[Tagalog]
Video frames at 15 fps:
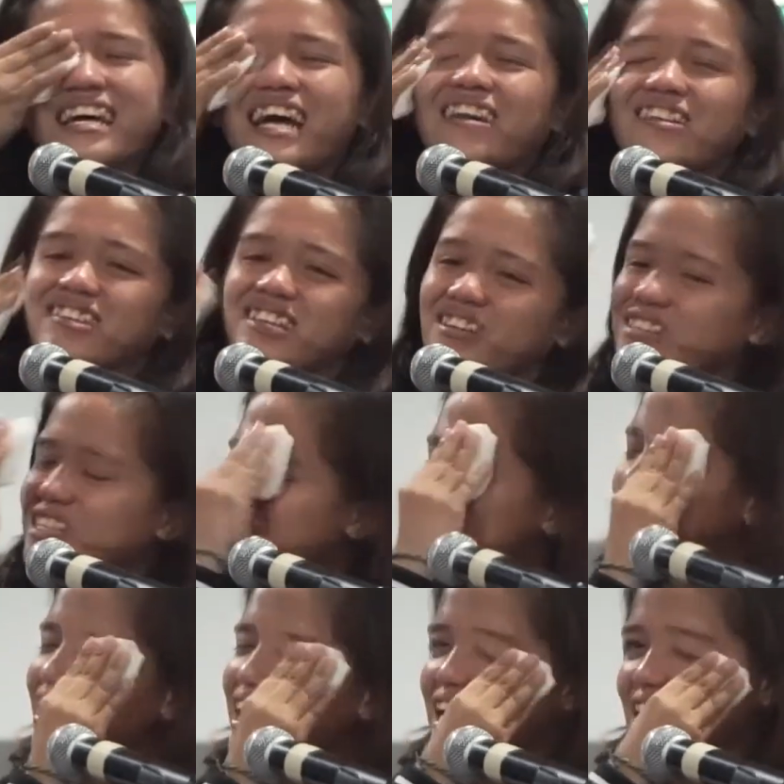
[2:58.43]
nagkaroon ako ng
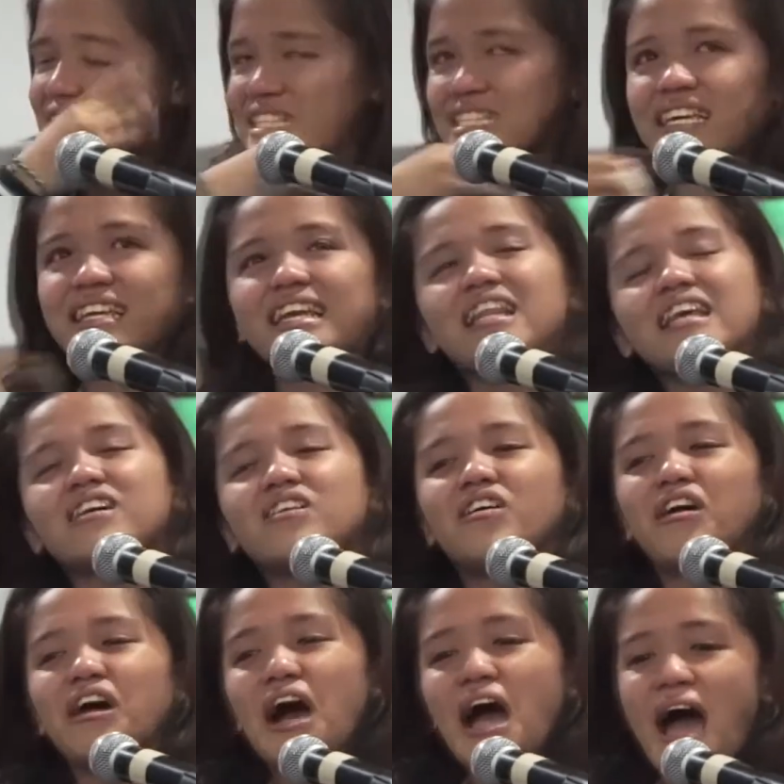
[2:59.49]
tiwala sa sarili
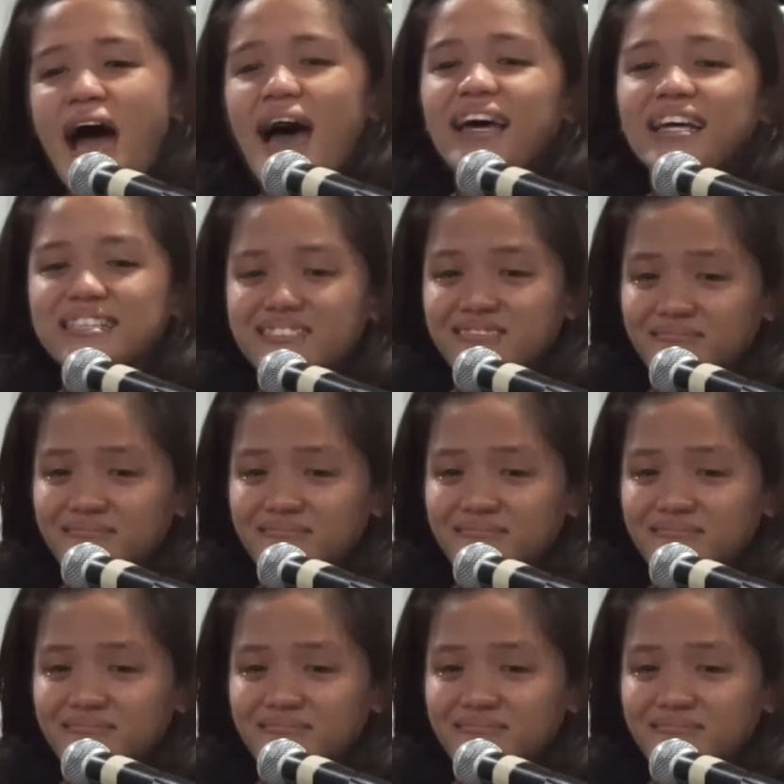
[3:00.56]
ko. At